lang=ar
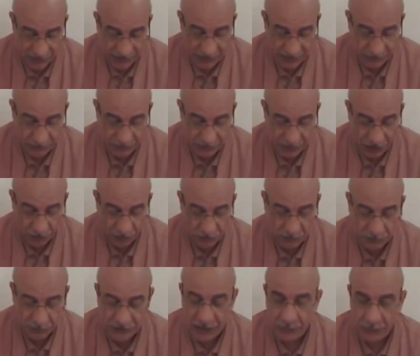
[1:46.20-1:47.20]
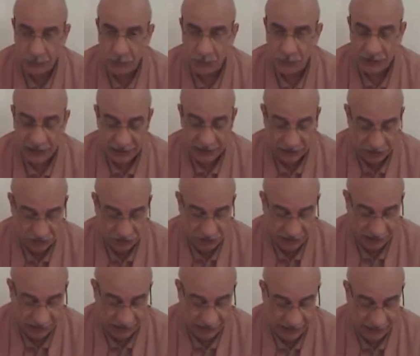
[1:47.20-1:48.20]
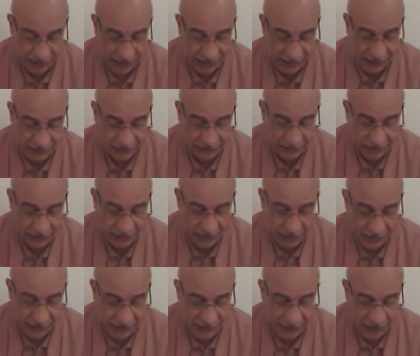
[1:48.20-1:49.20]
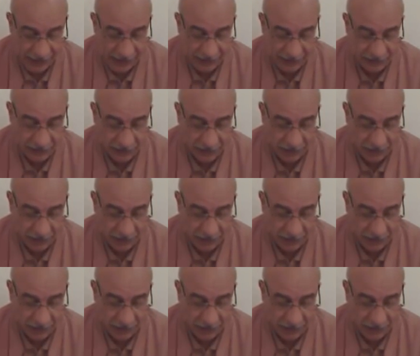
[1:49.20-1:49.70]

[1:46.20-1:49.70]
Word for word: لم يعد من الممكن للشركات ذات